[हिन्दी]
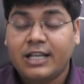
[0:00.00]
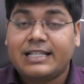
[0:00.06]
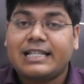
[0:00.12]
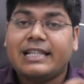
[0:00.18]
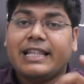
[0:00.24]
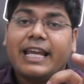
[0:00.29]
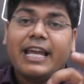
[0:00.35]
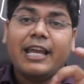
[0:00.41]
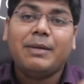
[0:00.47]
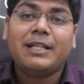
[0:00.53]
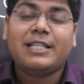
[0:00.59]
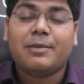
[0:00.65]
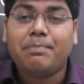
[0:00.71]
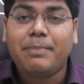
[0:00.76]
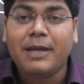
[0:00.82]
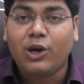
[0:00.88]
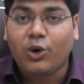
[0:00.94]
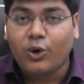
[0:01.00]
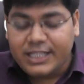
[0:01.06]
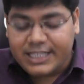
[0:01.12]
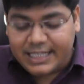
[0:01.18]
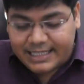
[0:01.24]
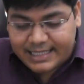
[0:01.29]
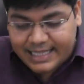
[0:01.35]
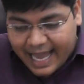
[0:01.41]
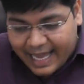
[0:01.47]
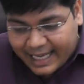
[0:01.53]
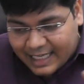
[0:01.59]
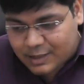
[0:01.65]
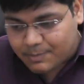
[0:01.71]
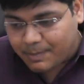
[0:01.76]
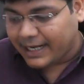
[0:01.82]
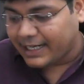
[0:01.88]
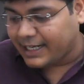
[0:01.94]
ज़िंदगी में जब भी कोई चीज़
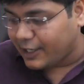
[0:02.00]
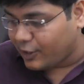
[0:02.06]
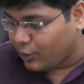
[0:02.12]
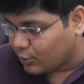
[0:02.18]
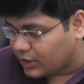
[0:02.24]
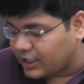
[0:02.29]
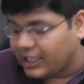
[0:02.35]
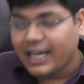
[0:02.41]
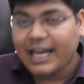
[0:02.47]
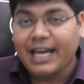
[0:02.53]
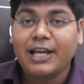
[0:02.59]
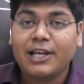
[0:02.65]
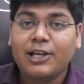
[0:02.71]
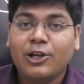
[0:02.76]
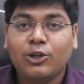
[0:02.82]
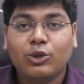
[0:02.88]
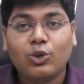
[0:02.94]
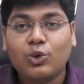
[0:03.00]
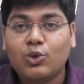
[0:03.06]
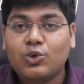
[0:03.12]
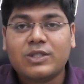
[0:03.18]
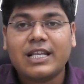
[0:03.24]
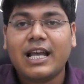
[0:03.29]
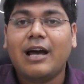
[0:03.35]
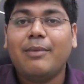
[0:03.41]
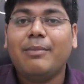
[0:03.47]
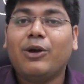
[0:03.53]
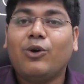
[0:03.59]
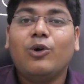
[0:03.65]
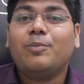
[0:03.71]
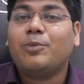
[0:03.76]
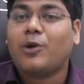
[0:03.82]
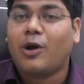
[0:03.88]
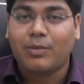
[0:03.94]
एक्सपेक्टेड होती है तो उससे हमें
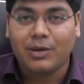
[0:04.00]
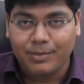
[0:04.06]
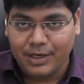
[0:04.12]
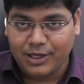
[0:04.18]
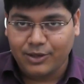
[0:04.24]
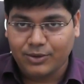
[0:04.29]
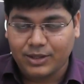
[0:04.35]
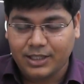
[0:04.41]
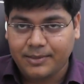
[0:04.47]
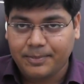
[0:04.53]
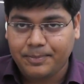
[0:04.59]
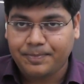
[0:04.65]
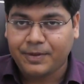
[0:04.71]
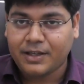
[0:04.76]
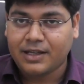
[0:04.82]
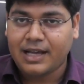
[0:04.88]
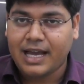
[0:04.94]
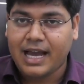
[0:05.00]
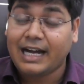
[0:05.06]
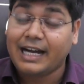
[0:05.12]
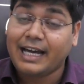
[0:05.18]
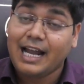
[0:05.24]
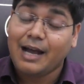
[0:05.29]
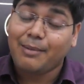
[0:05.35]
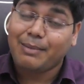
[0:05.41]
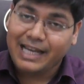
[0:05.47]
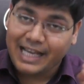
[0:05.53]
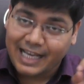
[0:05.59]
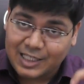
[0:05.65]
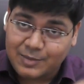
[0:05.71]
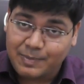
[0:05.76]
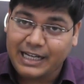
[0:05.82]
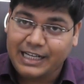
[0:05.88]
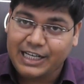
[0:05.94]
कोई प्रॉब्लम नहीं होती अगर हमारी
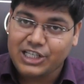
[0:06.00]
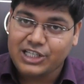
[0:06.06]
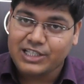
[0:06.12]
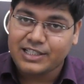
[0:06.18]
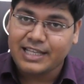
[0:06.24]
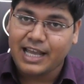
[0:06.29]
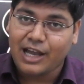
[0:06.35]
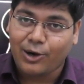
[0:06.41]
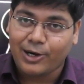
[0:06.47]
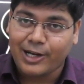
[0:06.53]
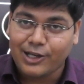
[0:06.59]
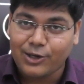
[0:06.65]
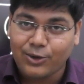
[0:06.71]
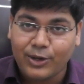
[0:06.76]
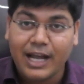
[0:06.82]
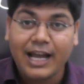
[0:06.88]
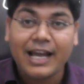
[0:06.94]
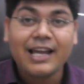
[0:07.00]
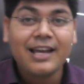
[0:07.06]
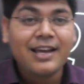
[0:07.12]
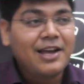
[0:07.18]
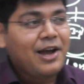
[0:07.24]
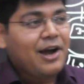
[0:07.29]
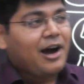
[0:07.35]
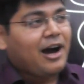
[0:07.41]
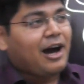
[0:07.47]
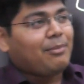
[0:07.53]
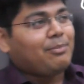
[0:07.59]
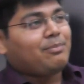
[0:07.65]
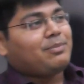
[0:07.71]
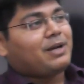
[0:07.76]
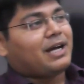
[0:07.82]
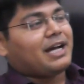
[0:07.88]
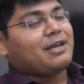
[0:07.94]
एक्सपेक्टेशंस के अकॉर्डिंग हो रहा है
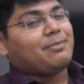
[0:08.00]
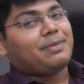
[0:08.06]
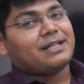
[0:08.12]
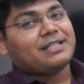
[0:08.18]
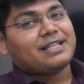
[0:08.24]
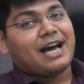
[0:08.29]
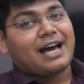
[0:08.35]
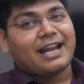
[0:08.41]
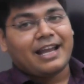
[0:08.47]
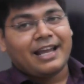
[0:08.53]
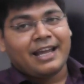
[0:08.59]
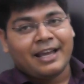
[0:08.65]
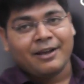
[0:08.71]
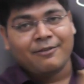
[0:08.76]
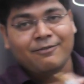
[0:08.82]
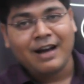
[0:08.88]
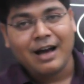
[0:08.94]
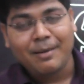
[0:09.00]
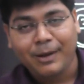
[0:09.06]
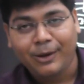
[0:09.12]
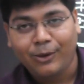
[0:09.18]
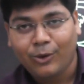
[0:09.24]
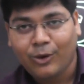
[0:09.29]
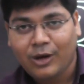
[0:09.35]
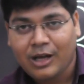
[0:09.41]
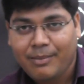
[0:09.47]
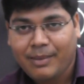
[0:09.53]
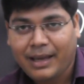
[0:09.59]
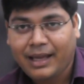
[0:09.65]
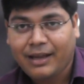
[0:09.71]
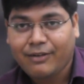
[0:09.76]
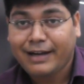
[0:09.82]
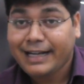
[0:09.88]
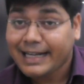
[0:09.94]
हम कहीं पर जा रहे हैं वहाँ पे लोग
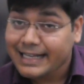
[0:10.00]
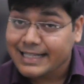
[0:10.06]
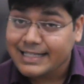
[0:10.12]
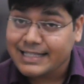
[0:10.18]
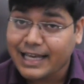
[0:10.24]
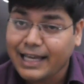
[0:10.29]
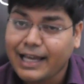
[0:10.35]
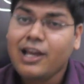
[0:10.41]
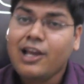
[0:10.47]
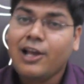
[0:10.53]
हमें वेटेज दे